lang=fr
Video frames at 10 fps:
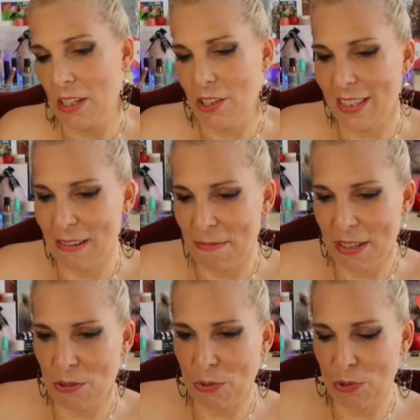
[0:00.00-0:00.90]
Je ne sais
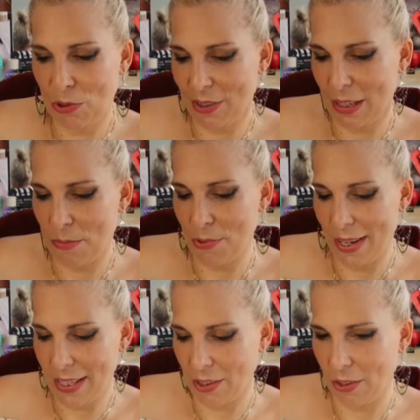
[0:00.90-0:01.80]
pas du tout ce que ça peut
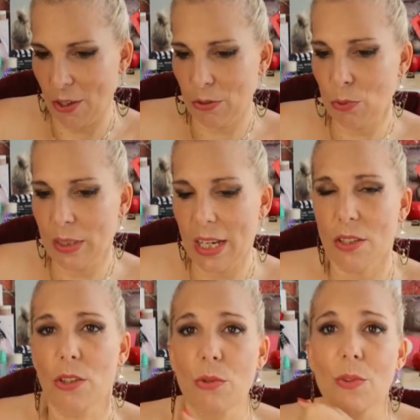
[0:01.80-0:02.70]
être. En tout
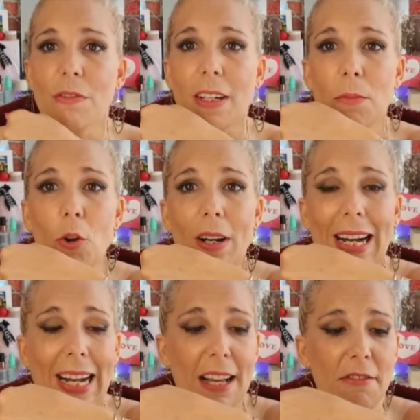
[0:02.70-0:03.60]
cas, je suis vraiment
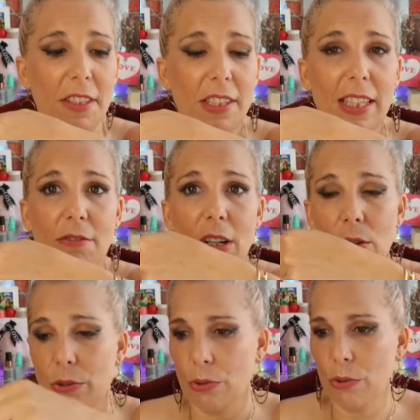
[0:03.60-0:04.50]
ravie
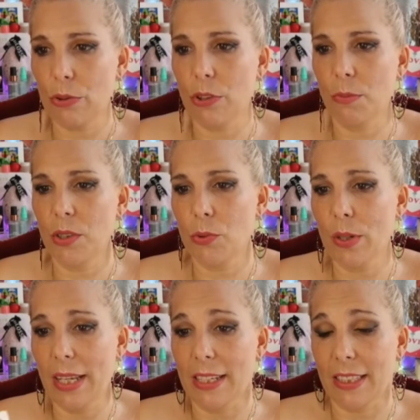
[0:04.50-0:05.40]
d'avoir reçu ce
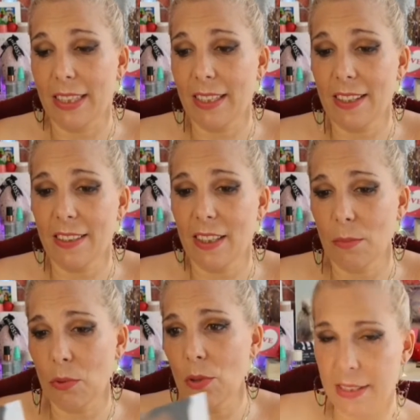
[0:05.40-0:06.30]
bijou-là. Il est très
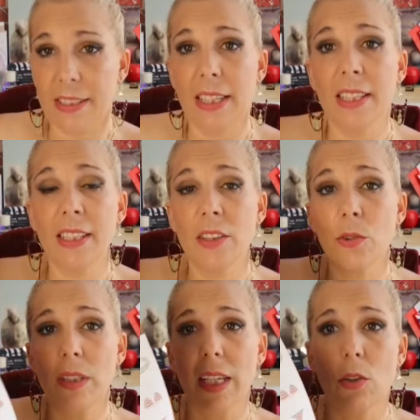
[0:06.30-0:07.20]
très beau. C'est un
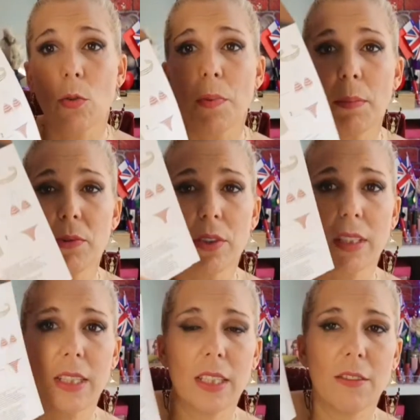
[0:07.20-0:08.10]
édito très complet
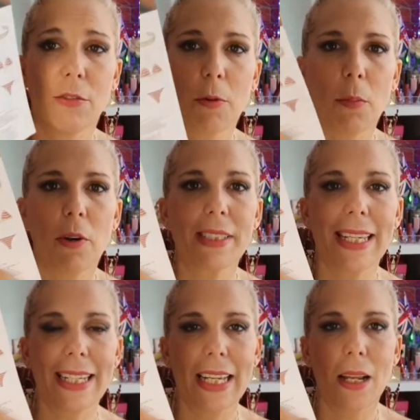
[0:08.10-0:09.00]
puisqu'il vous propose
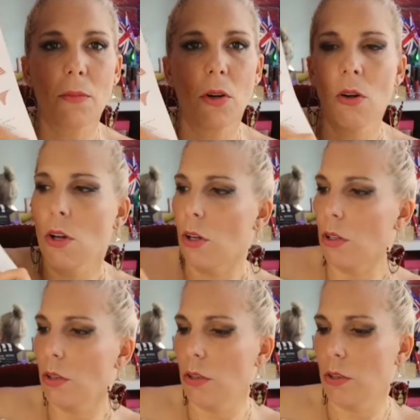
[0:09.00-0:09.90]
également
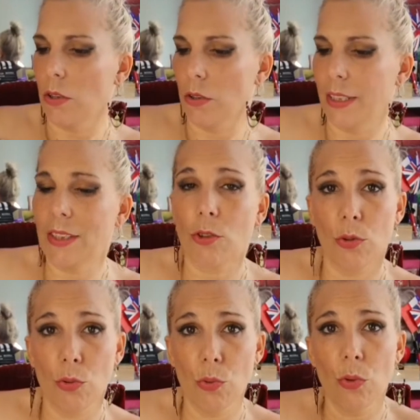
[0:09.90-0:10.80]
euh, des
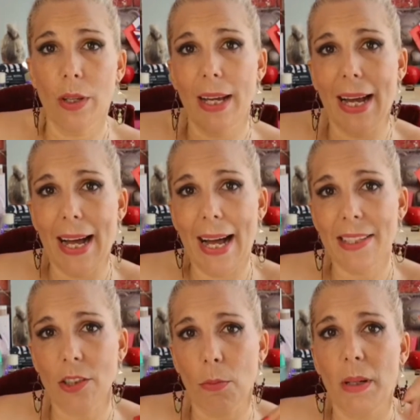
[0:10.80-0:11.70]
tenues à
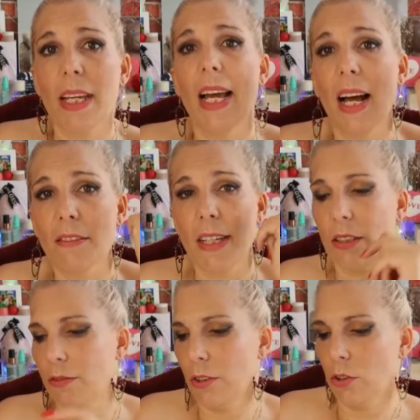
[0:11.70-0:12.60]
assembler
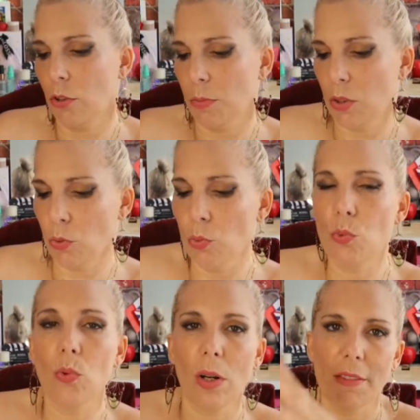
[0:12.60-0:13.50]
avec votre bijou
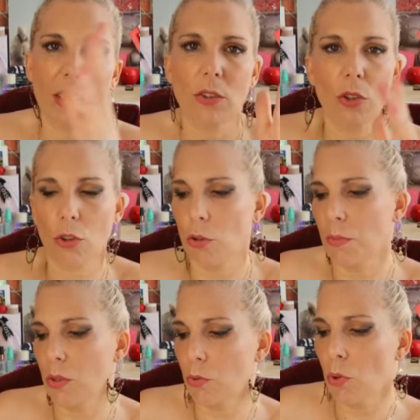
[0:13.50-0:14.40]
ou avec d'autres
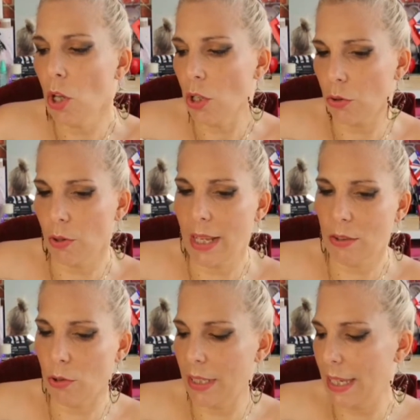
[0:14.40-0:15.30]
bijoux de
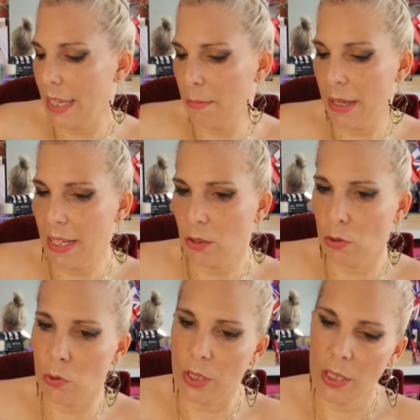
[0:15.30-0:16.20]
l'atelier Emma et
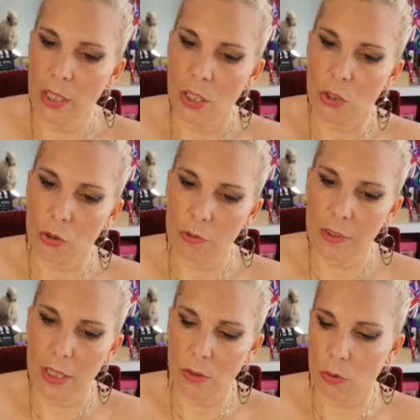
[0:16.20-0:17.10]
Chloé. Je trouve
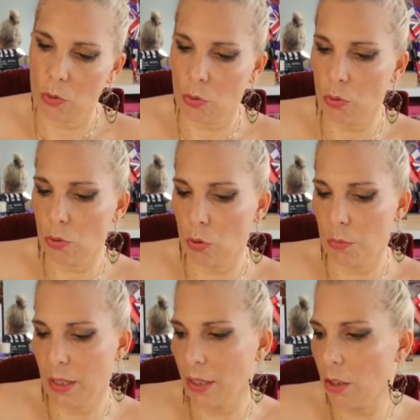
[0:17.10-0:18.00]
ça trop trop
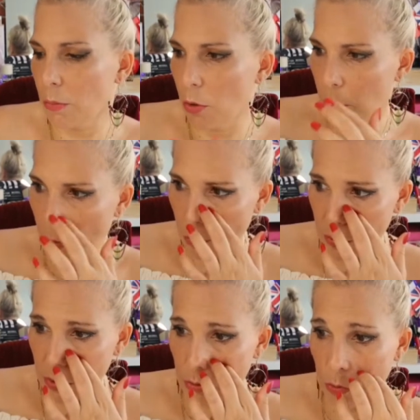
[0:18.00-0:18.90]
bien comme euh,
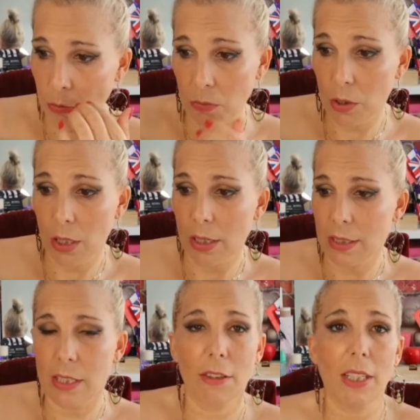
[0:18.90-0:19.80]
proposition.
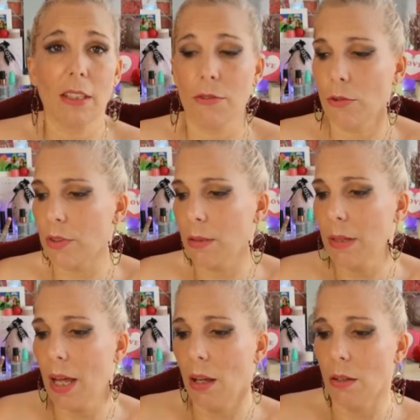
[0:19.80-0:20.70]
C'est vrai que des fois on se dit
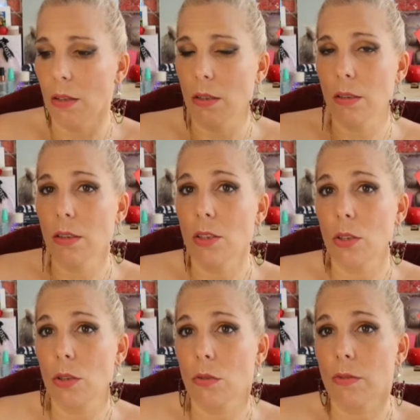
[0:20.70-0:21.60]
bah... Euh,
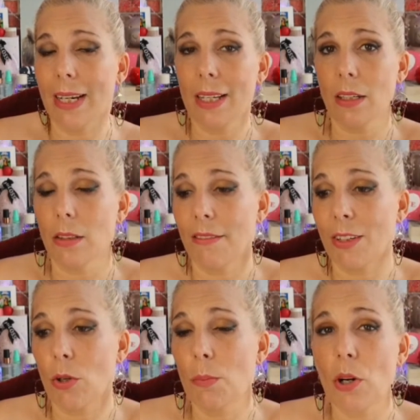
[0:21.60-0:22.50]
Ouais, euh,
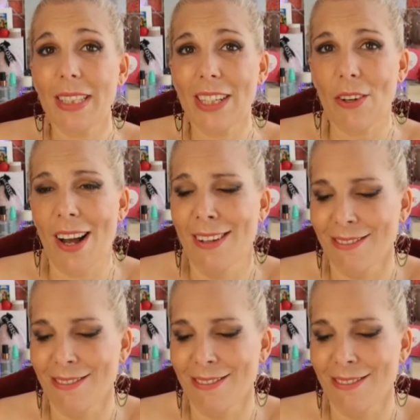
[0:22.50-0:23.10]
avec quoi le porter quoi